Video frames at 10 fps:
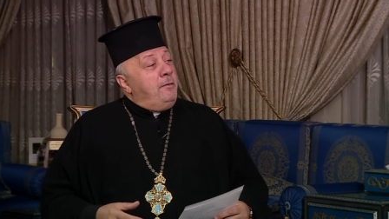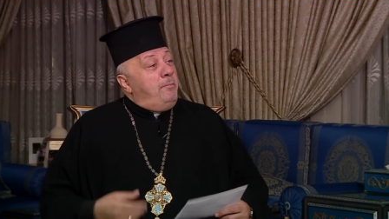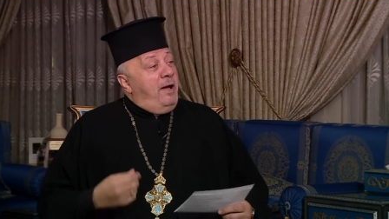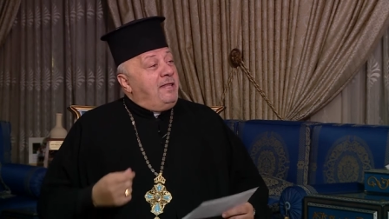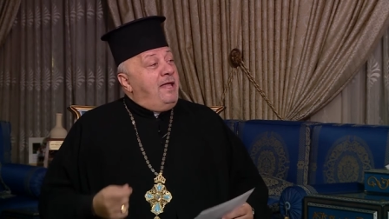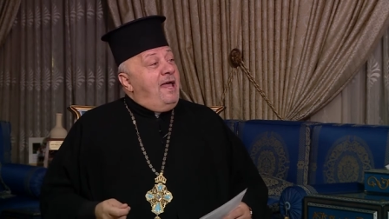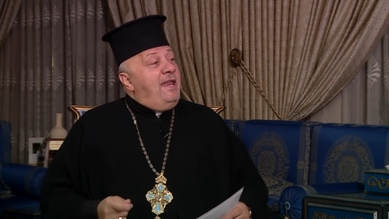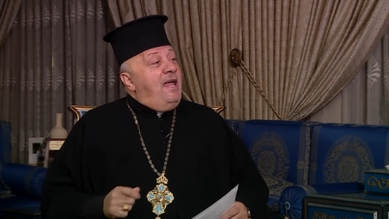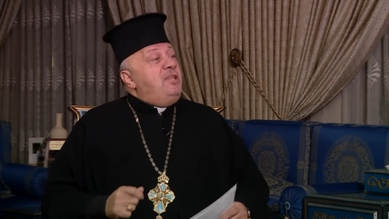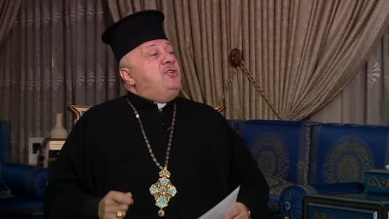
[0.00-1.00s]
بعد أن
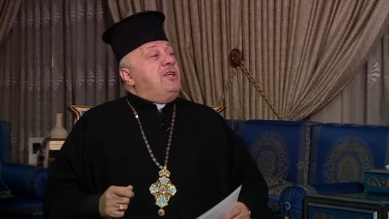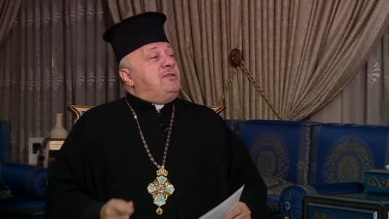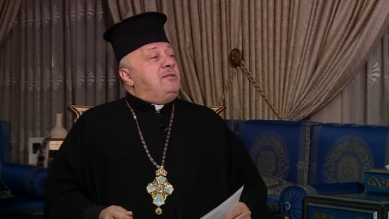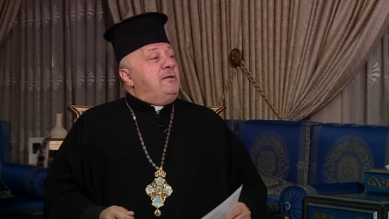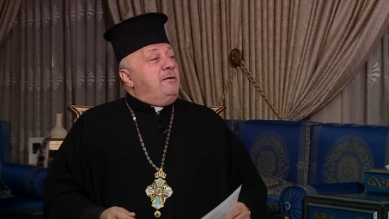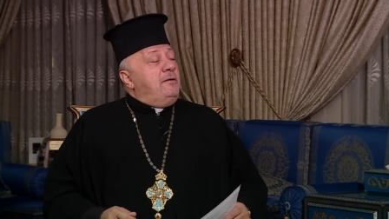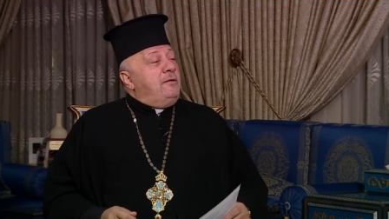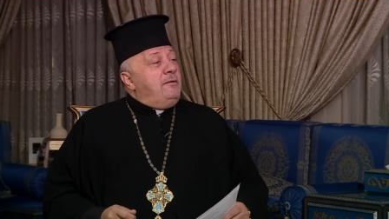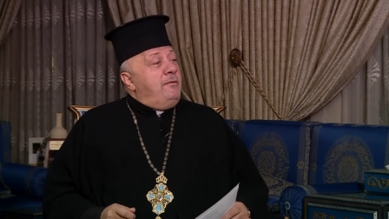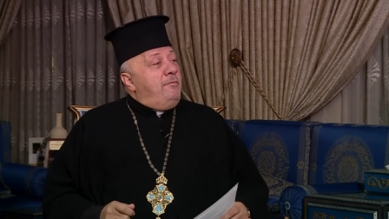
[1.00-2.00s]
أنجز
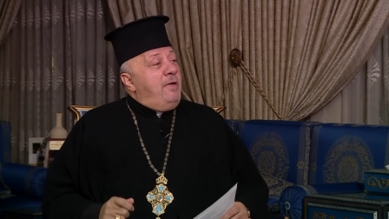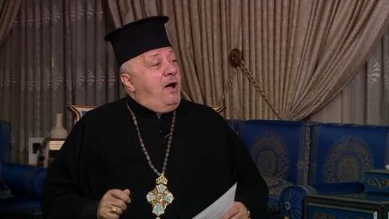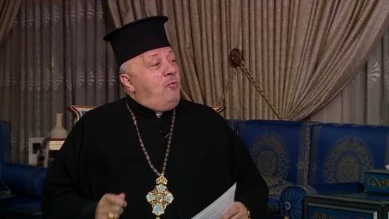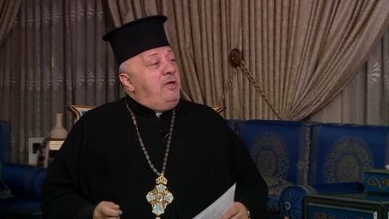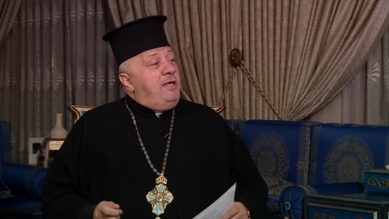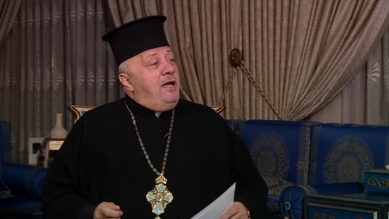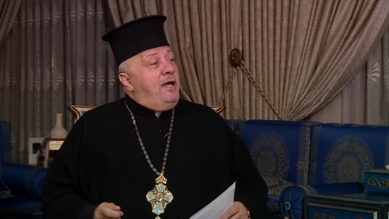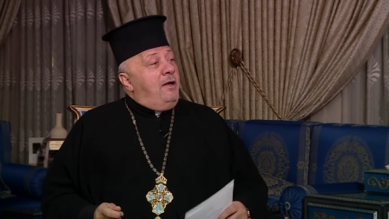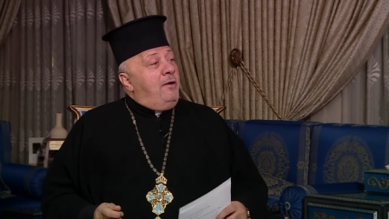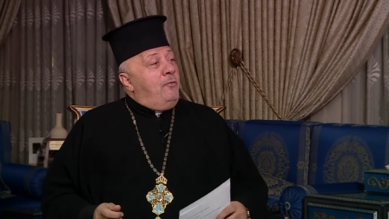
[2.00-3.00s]

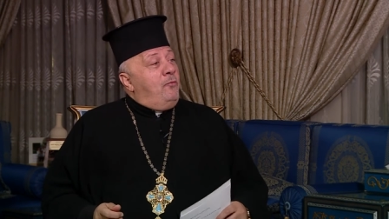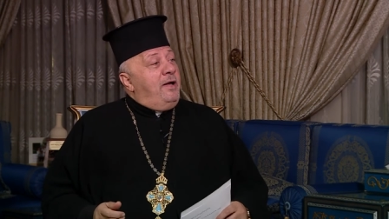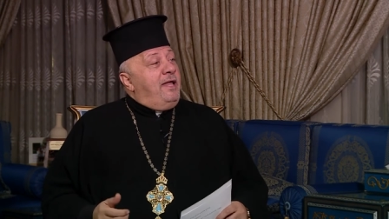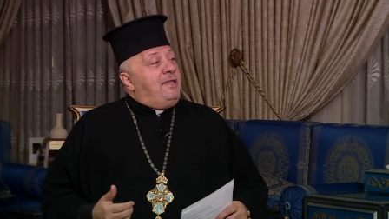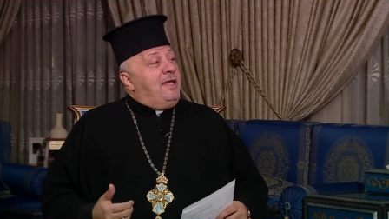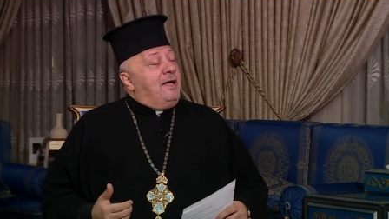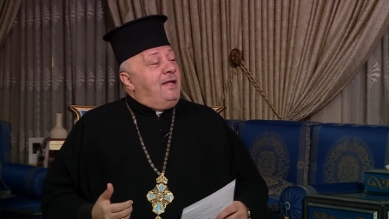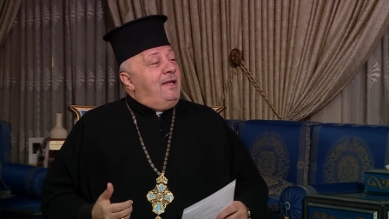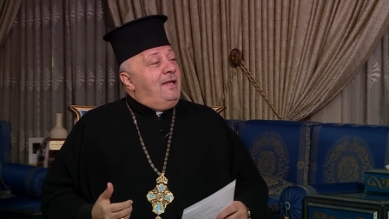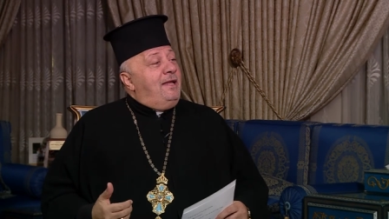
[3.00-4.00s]
مئوية
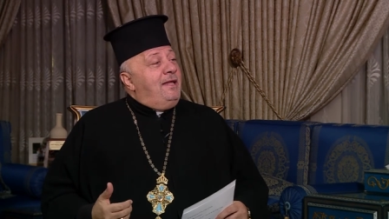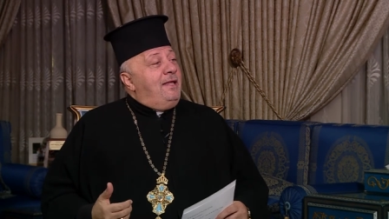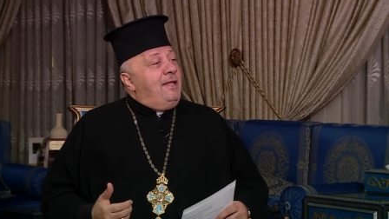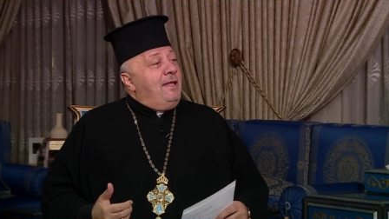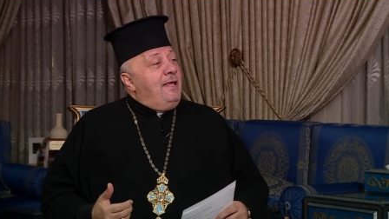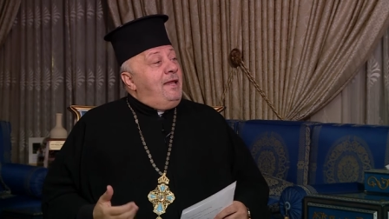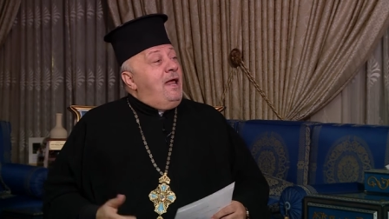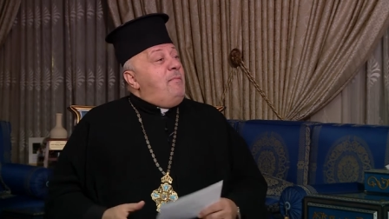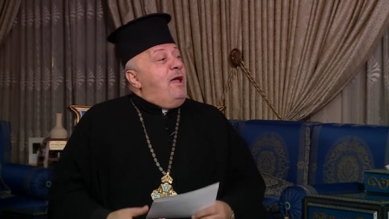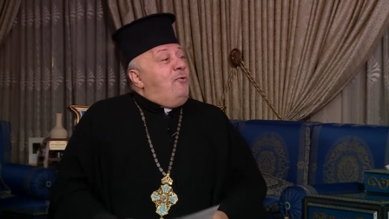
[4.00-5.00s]
وينتقل
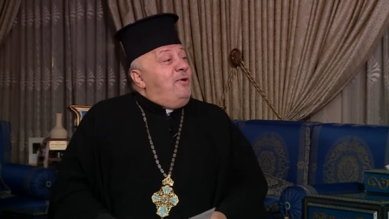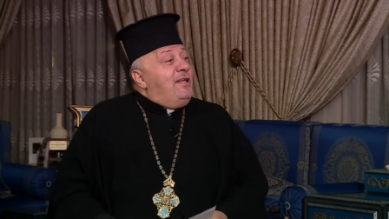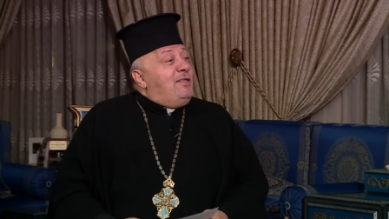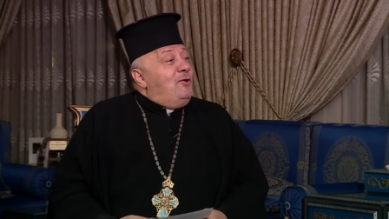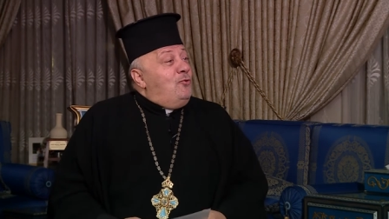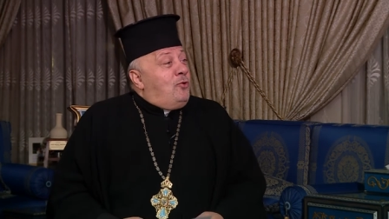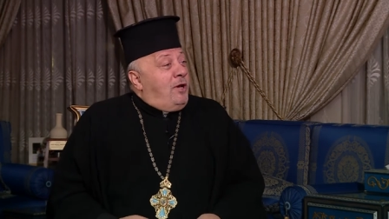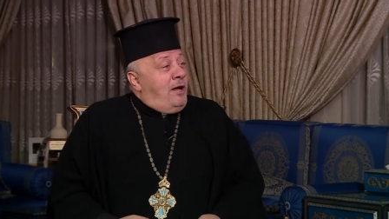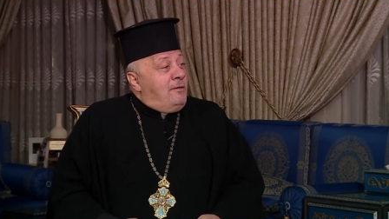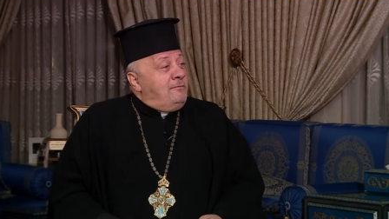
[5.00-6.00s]
إلى مئوية أخرى